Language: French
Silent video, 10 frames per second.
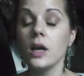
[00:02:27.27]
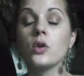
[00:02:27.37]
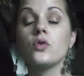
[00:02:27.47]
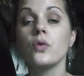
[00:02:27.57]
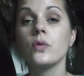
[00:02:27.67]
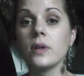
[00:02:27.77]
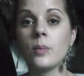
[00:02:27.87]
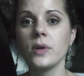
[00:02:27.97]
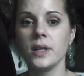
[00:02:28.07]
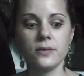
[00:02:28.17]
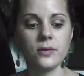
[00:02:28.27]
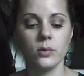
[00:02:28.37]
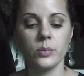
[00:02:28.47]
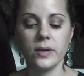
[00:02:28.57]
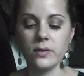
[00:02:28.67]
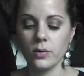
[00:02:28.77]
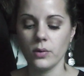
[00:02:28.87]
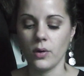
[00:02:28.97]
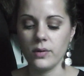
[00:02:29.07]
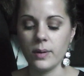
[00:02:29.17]
que je trouve totalement kiffante parce
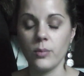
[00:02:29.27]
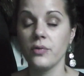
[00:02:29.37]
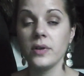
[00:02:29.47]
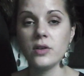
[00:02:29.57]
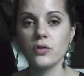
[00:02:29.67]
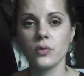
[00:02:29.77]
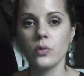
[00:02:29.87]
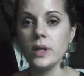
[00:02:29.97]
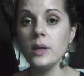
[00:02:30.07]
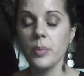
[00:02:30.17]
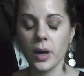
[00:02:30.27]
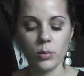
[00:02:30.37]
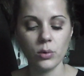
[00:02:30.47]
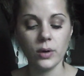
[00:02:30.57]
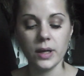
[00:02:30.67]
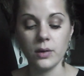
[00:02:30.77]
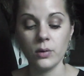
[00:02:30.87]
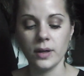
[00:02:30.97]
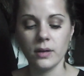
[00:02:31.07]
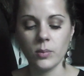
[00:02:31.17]
que ça me fait des cheveux hyper beaux et
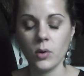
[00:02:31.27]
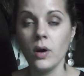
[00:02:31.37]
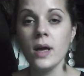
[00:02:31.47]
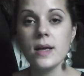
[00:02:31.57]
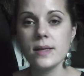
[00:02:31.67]
honnêtement,